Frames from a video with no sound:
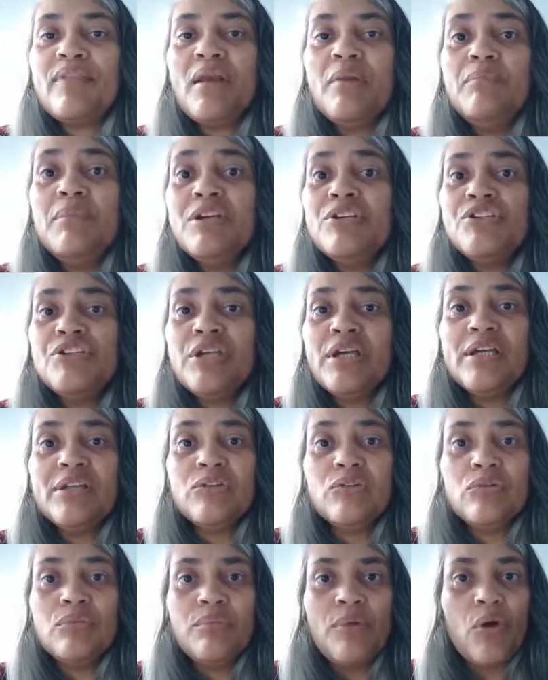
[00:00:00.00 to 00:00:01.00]

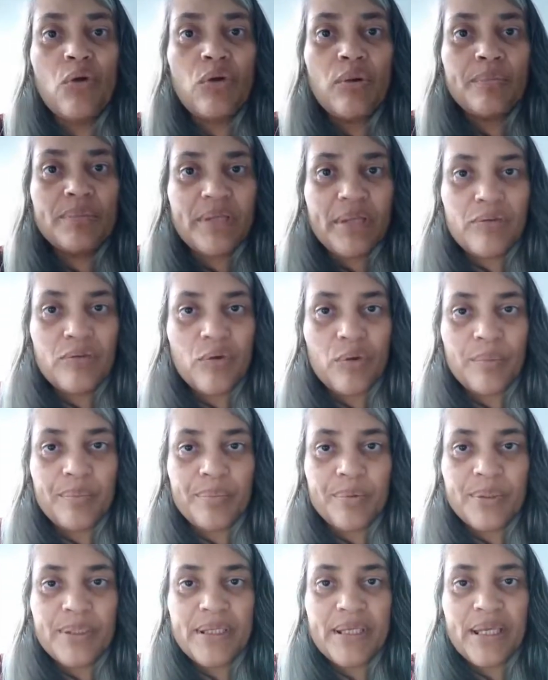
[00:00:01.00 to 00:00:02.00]
mexendo no meu computador,
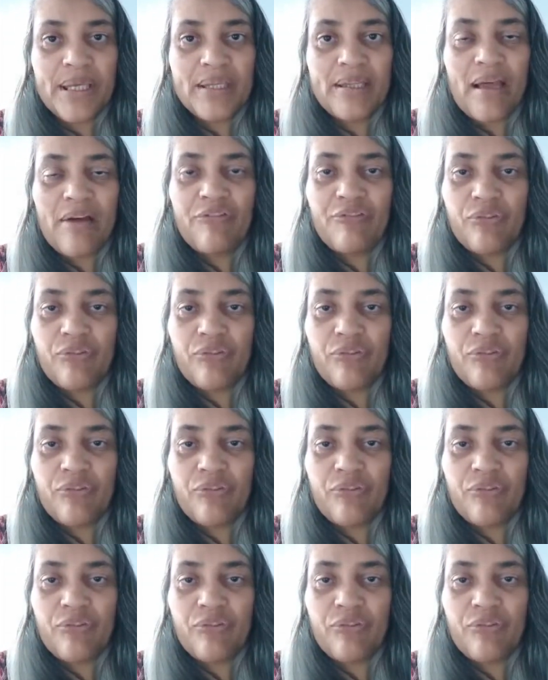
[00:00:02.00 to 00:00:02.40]
porque da